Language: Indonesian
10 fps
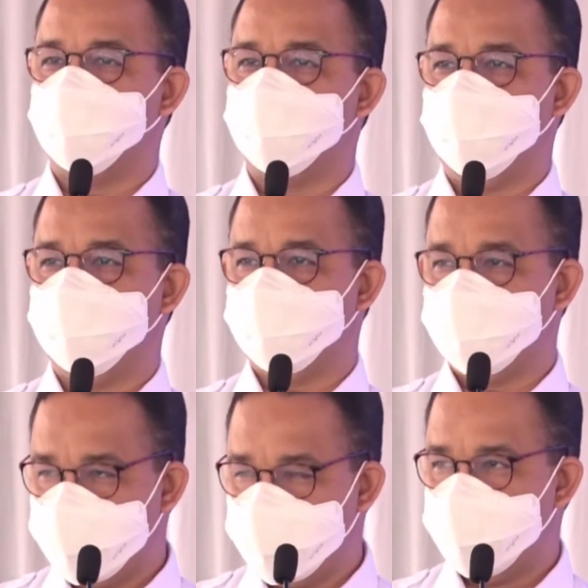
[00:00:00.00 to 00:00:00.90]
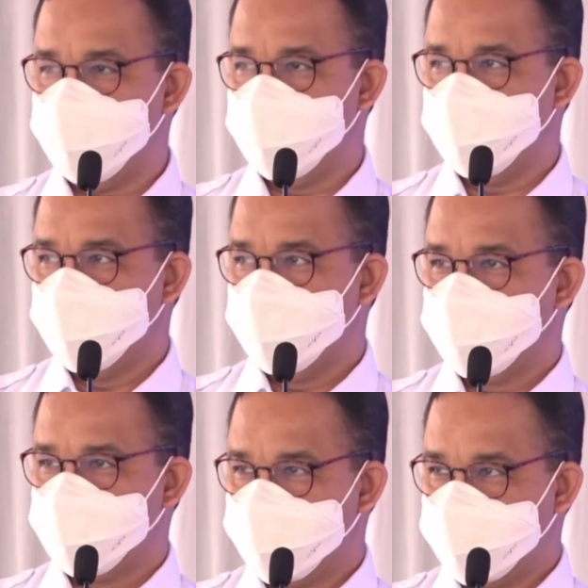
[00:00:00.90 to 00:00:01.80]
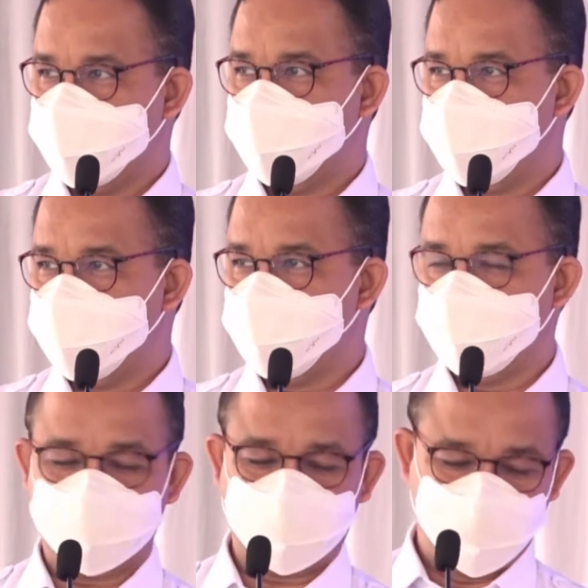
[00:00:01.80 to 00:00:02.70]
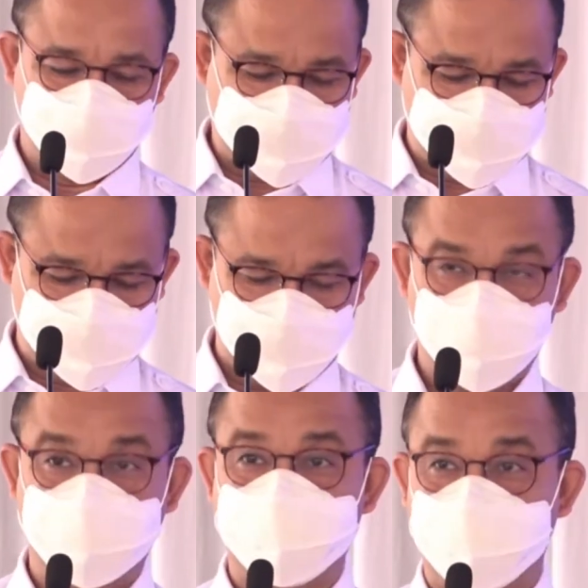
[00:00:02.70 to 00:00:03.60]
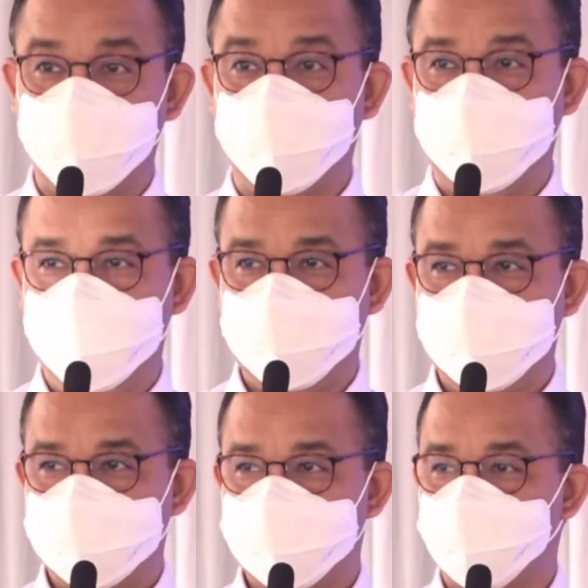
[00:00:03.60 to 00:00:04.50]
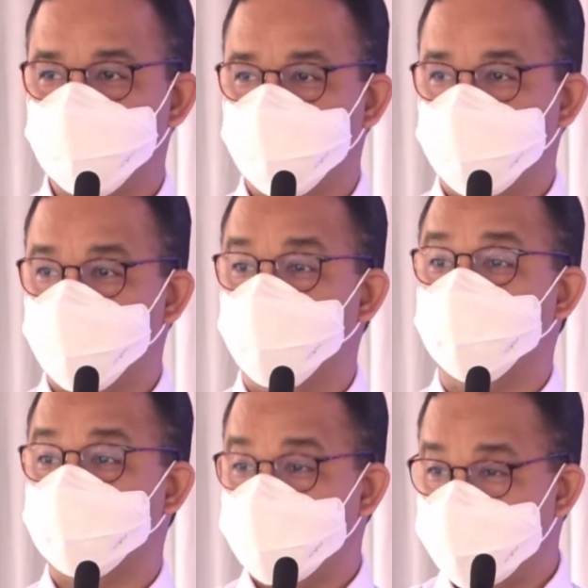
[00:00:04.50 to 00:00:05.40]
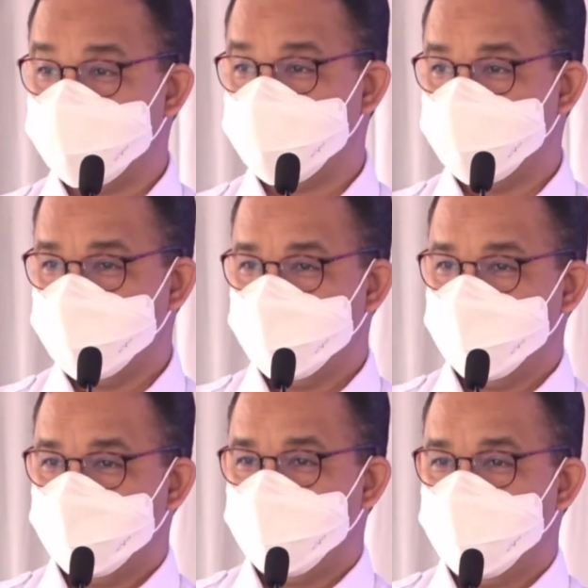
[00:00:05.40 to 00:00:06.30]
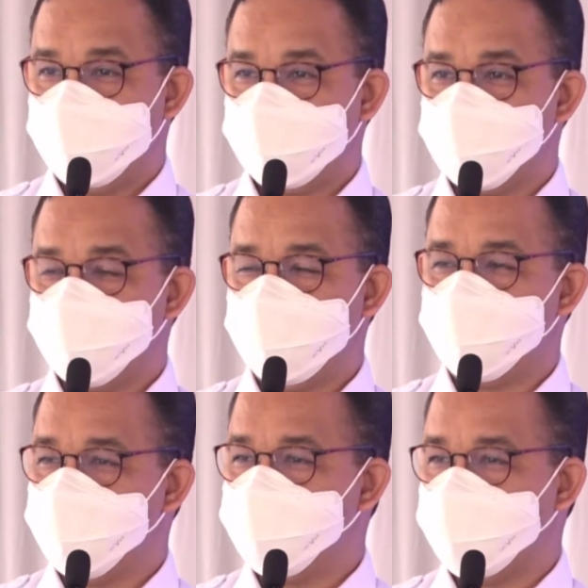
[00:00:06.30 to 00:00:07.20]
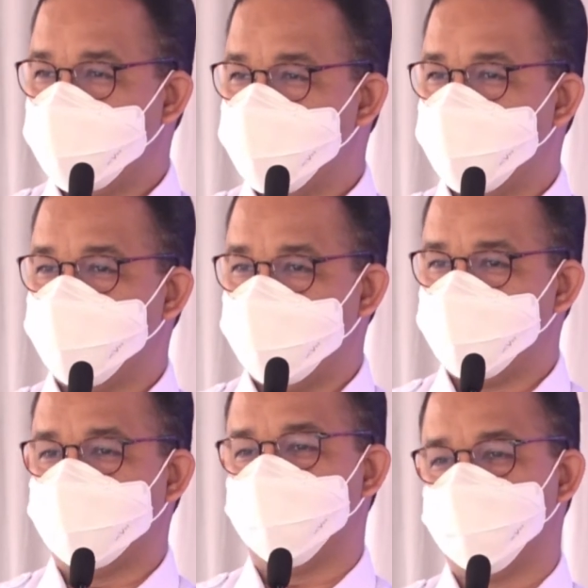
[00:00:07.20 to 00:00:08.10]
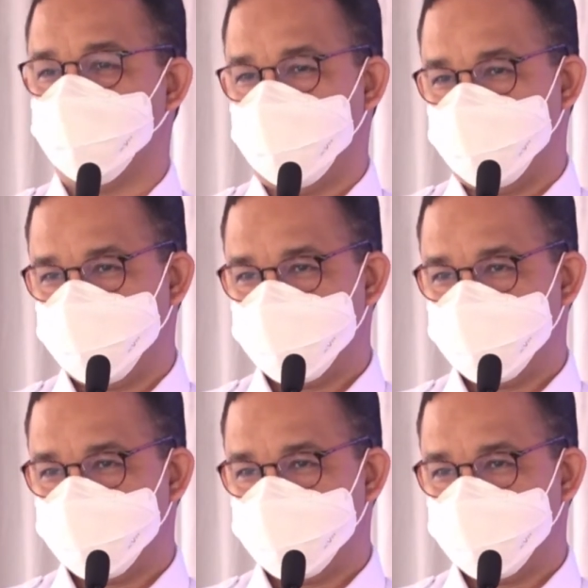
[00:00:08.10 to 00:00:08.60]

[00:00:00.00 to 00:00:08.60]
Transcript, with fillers: Allah nantinya tempat ini bisa tuntas sesuai jadwal, sesuai kualitas, dan kemudian memberikan manfaat bagi semua